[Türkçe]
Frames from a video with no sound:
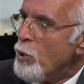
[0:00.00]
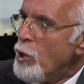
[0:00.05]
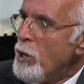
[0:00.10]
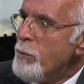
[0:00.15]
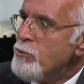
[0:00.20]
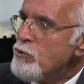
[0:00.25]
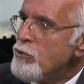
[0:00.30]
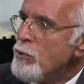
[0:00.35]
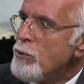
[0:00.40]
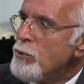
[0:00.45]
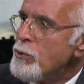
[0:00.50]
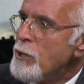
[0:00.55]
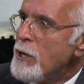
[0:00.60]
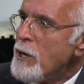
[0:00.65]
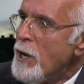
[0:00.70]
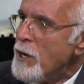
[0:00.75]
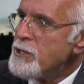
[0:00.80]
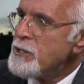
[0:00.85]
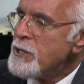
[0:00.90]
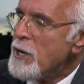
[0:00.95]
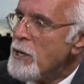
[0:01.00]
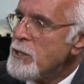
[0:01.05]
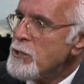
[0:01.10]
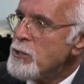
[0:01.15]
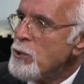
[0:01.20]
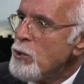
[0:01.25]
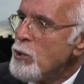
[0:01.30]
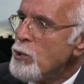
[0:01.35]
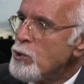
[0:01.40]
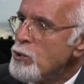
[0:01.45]
Böyle bir sorunla karşı
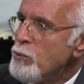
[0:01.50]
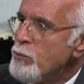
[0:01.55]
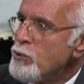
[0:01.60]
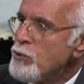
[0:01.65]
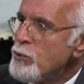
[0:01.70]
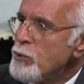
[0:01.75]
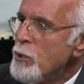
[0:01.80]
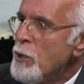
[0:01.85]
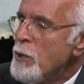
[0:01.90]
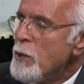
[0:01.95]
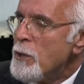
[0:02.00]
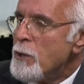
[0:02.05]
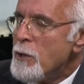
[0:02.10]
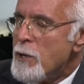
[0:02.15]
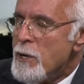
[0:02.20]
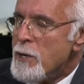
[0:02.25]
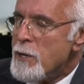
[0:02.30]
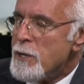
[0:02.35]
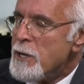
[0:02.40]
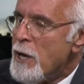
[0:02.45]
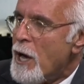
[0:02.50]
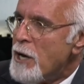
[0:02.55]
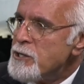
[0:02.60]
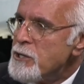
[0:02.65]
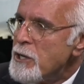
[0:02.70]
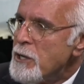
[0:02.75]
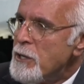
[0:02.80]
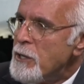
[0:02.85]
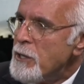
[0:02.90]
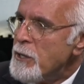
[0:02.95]
karşıya olduğumuz e,
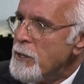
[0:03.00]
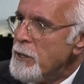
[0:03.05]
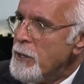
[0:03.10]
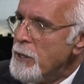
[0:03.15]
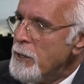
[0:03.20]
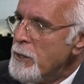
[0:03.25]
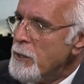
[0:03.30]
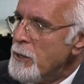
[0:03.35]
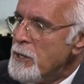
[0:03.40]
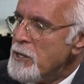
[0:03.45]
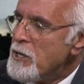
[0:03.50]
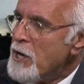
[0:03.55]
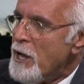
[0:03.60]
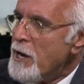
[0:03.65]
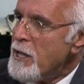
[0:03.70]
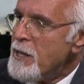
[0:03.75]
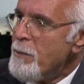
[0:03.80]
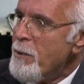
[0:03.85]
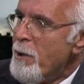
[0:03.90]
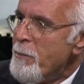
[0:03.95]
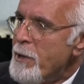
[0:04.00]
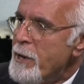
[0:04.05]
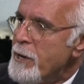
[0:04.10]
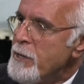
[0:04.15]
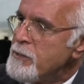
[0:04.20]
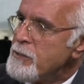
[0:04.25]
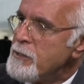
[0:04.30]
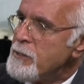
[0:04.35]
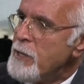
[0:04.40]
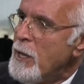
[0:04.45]
gerçekliğini inkar edemem en
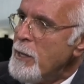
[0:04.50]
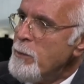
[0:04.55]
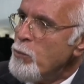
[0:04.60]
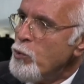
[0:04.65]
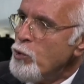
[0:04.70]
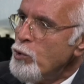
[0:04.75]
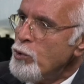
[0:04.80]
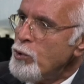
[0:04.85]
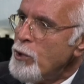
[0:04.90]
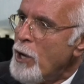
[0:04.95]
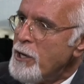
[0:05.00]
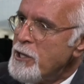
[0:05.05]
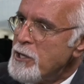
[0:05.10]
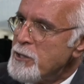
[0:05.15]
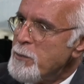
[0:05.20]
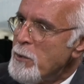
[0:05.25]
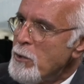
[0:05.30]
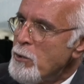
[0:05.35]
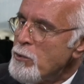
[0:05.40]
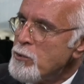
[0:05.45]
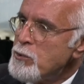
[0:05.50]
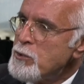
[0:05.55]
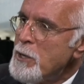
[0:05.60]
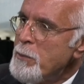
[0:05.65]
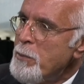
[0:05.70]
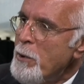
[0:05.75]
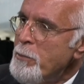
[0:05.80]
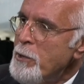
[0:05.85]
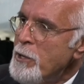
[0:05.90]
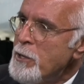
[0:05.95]
azından. Bunu tartışma konusu
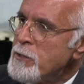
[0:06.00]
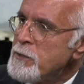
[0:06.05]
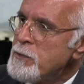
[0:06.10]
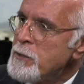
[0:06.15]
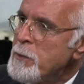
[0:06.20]
yapabiliriz.